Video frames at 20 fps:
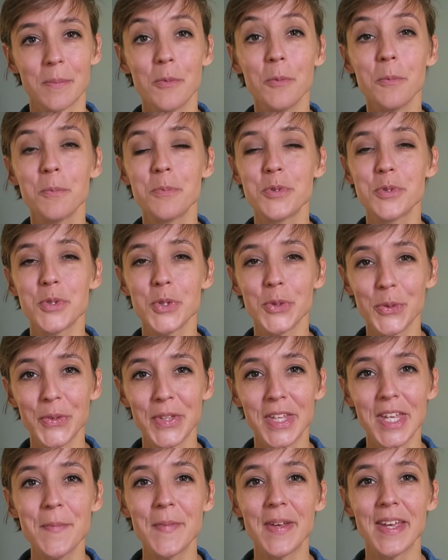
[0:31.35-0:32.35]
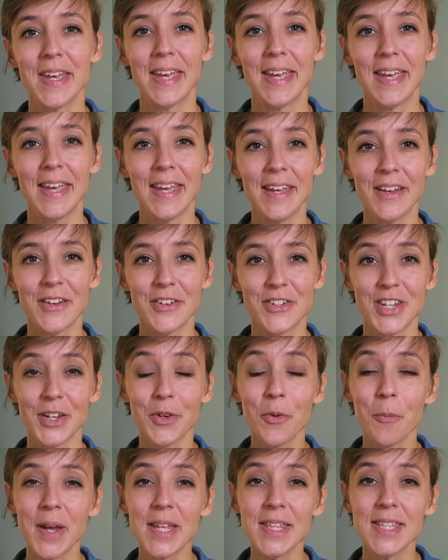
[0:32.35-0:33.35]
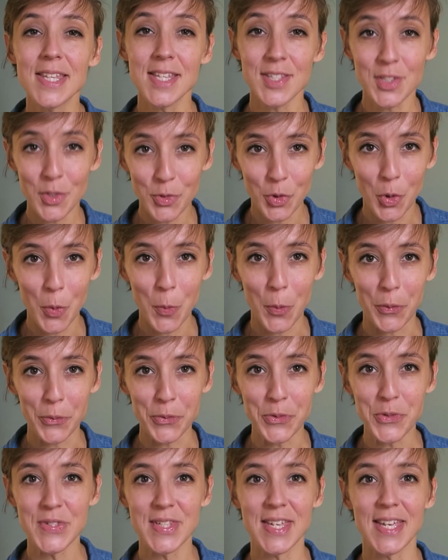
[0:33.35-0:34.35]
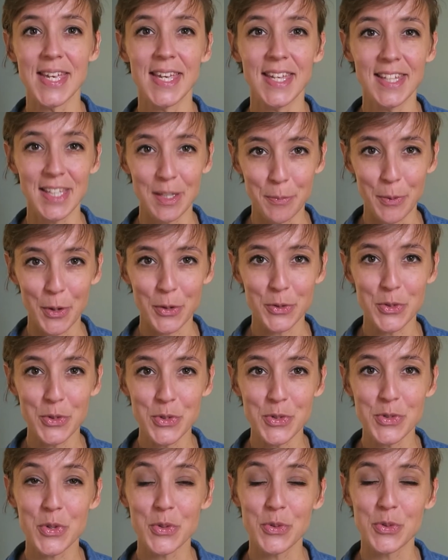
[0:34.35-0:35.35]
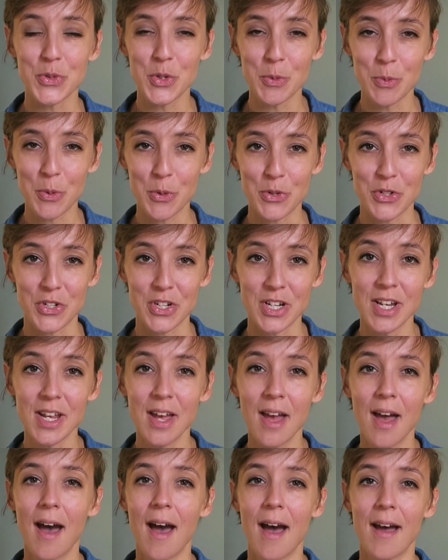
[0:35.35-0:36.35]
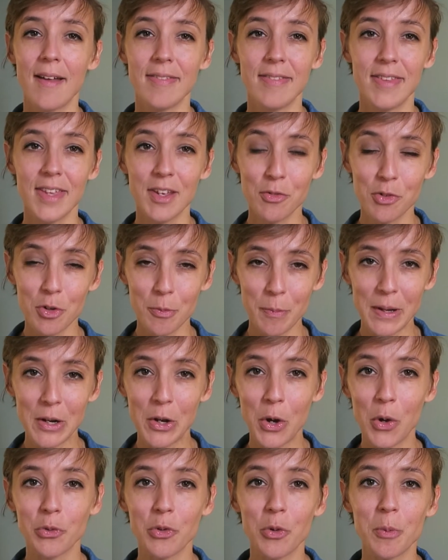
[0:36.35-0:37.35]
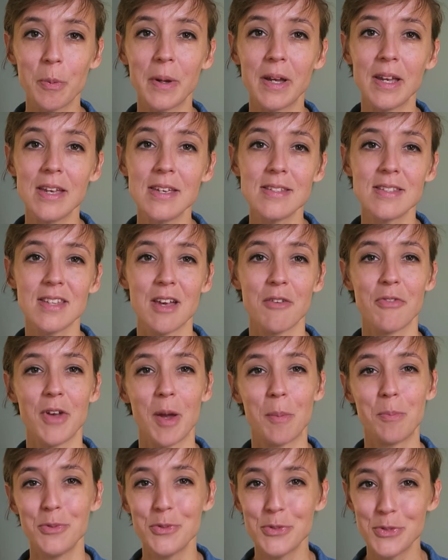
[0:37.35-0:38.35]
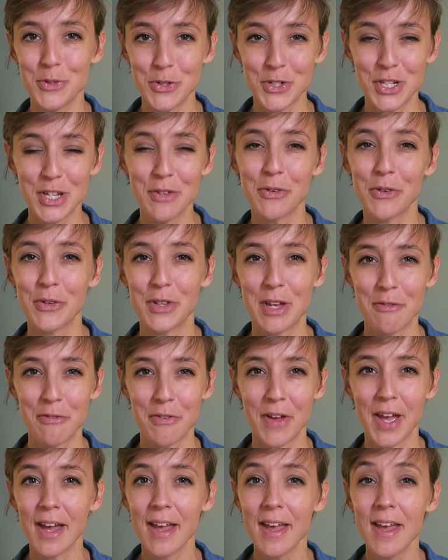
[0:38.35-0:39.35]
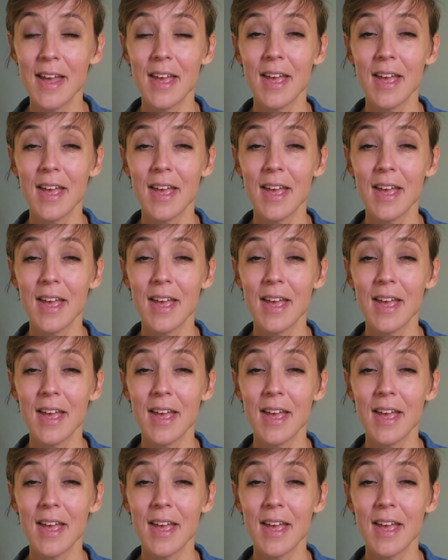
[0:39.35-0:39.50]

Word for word: mon pseudonyme et euh, j'accompagne des entrepreneuses et des porteuses de projets à développer leur entreprise, à faire plus de chiffres d'affaires.